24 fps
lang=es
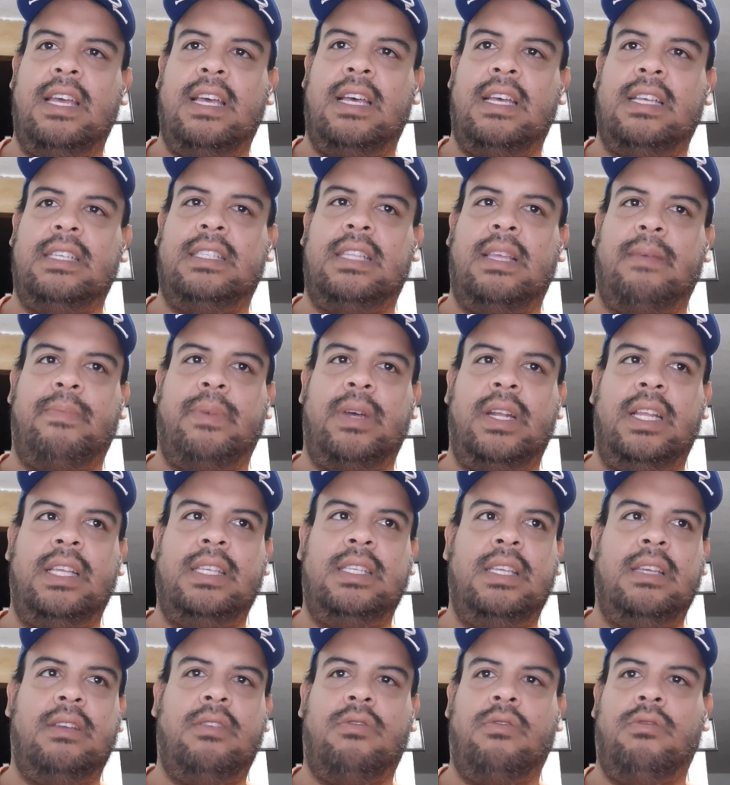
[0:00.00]
hasta
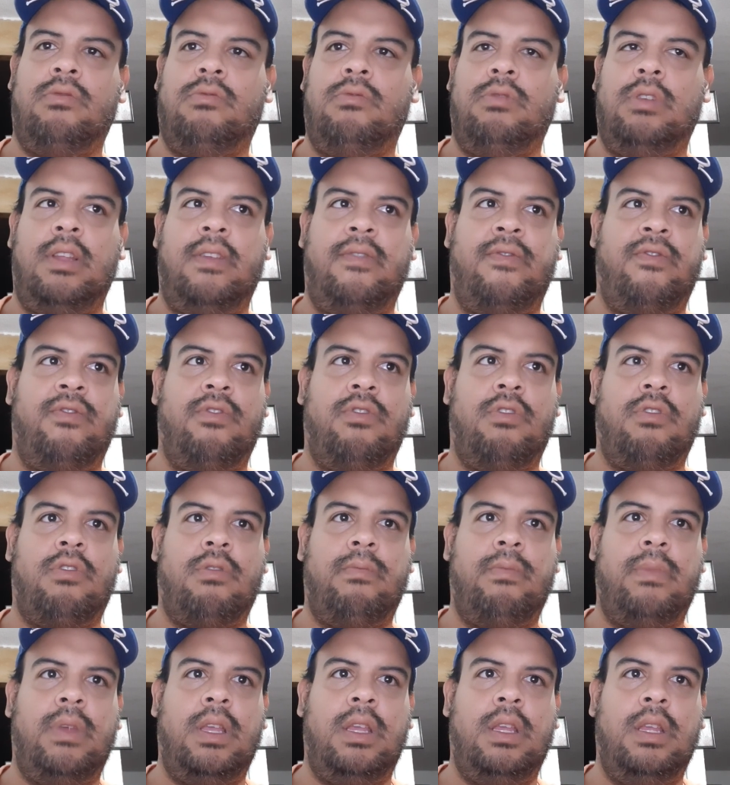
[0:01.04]
parece con
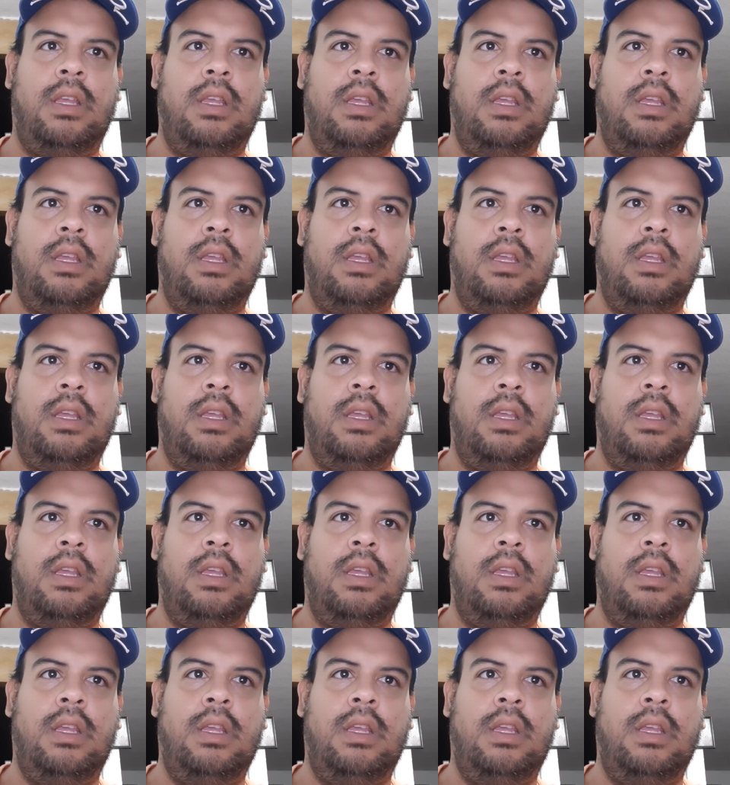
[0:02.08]
uniforme.